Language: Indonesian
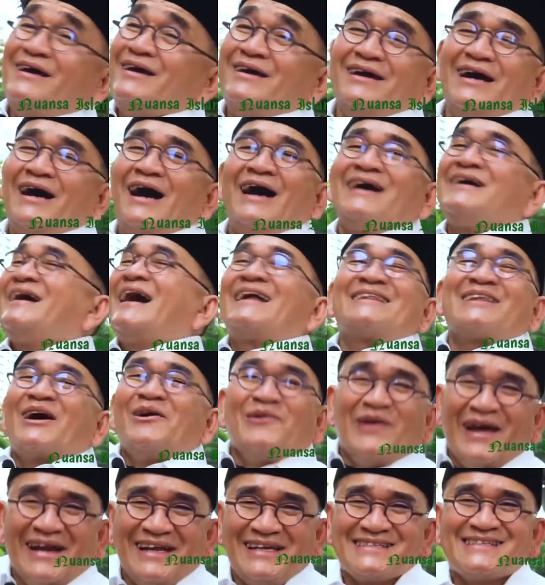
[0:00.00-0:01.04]
kenapa
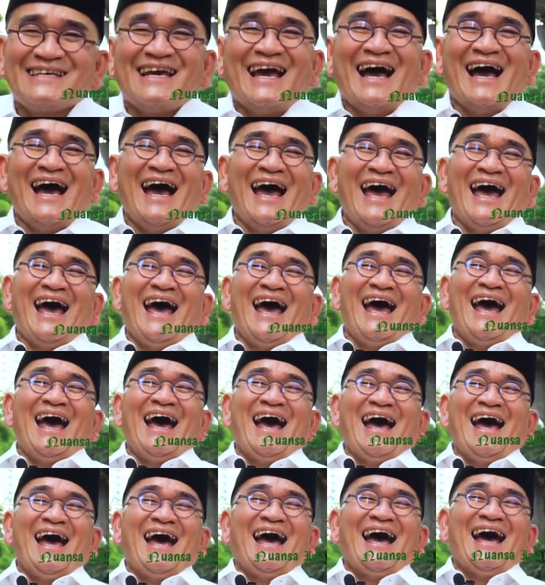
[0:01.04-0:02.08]
tiba-tiba ayat ini yang
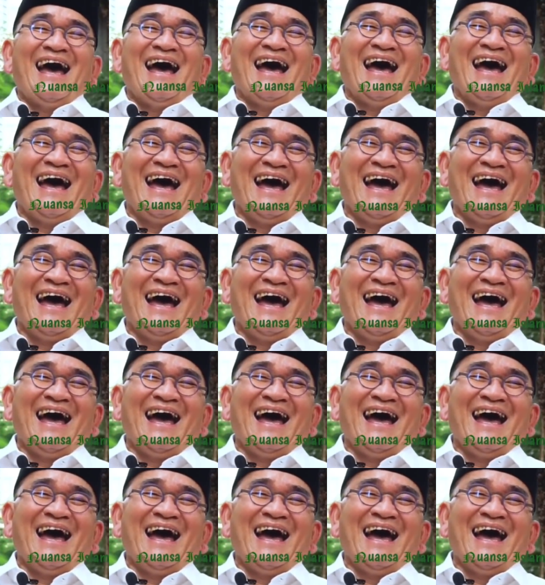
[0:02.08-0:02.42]
Ustaz pilih